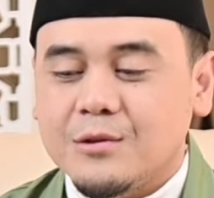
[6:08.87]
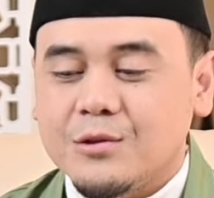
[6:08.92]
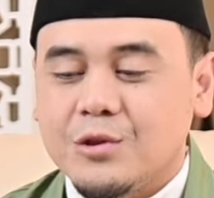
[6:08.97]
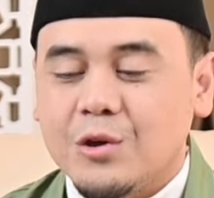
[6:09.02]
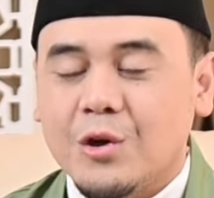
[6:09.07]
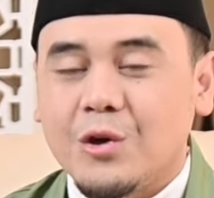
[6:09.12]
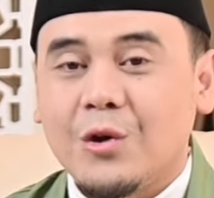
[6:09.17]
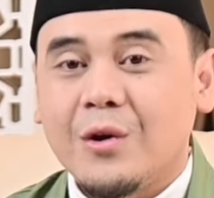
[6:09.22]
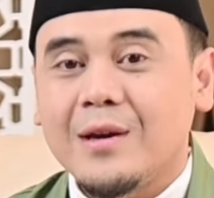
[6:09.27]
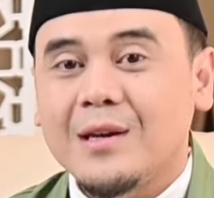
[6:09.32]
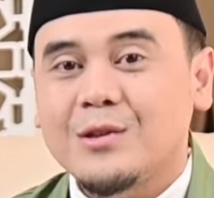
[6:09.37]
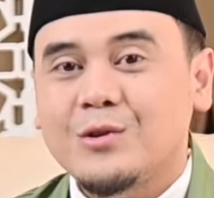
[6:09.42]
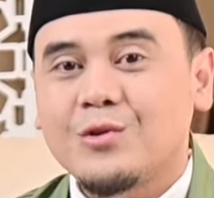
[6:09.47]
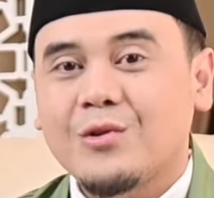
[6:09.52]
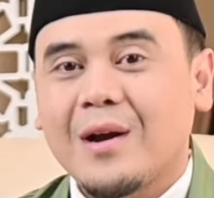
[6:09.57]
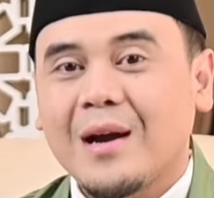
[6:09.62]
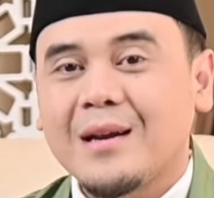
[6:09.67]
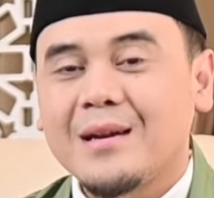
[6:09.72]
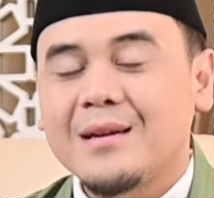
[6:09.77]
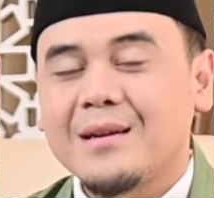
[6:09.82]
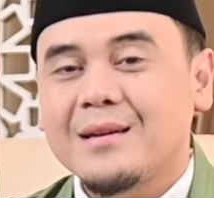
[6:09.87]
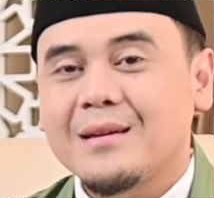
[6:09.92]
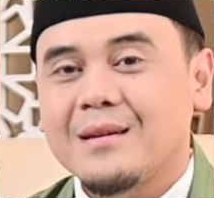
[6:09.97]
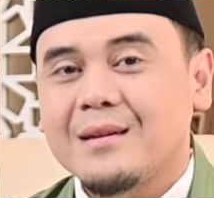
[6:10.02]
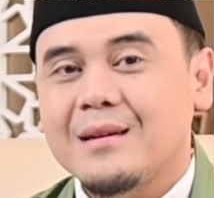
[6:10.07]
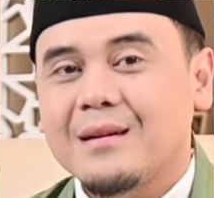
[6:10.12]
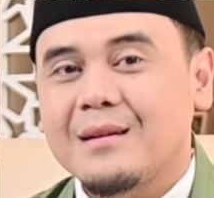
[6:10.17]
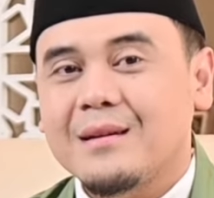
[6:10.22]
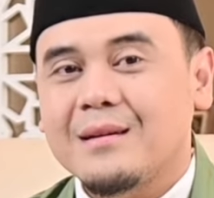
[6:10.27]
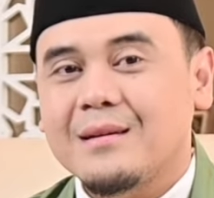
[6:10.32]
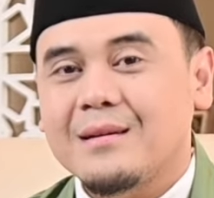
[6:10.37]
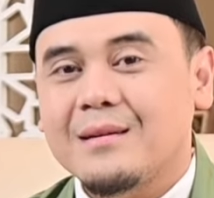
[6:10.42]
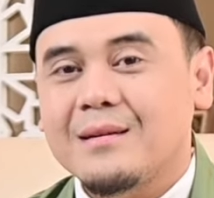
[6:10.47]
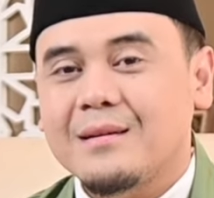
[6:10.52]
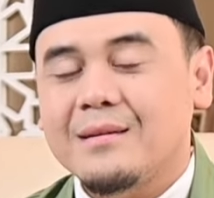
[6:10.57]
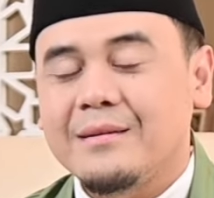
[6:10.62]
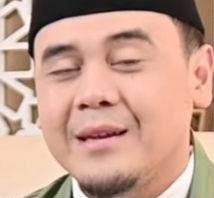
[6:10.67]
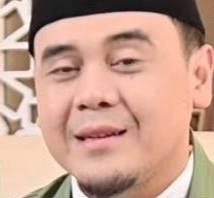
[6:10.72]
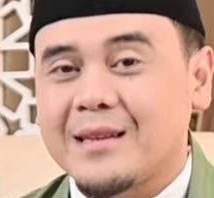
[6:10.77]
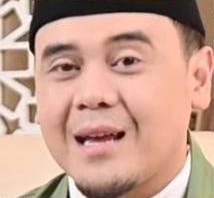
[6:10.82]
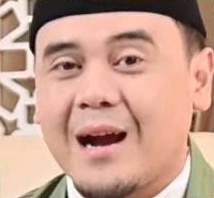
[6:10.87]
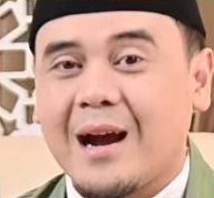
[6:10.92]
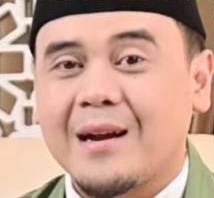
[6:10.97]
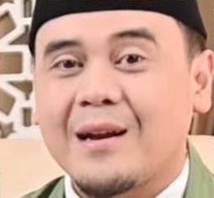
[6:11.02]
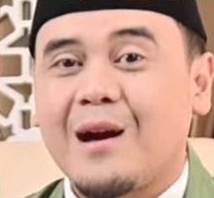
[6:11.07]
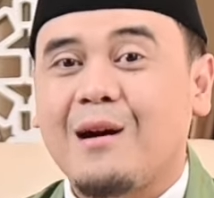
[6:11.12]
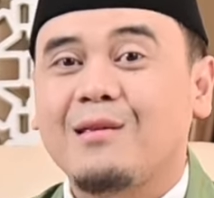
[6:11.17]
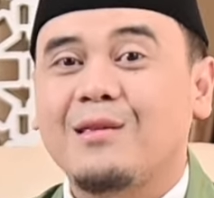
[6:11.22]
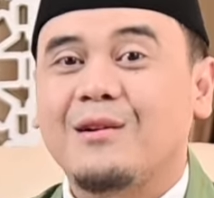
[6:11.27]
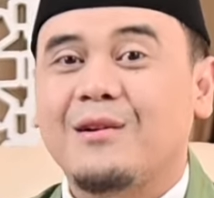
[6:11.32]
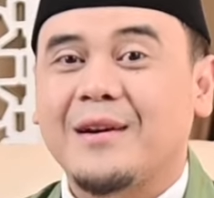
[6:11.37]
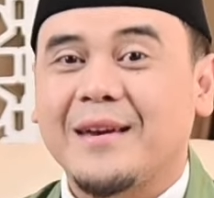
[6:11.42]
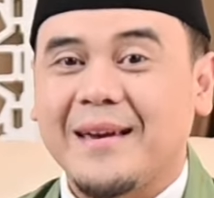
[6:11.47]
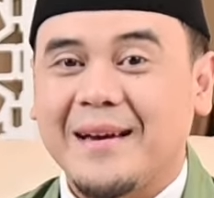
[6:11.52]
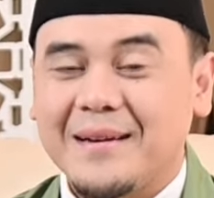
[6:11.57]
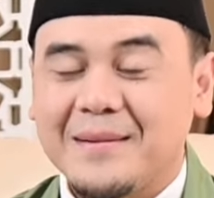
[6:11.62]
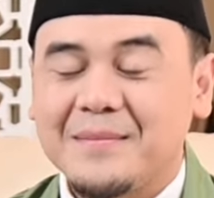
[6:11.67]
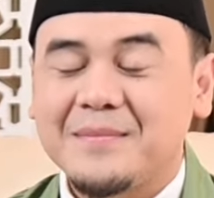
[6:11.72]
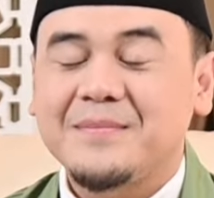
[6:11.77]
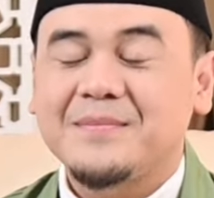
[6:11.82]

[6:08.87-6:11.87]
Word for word: jodoh itu kan di tangan Allah ya.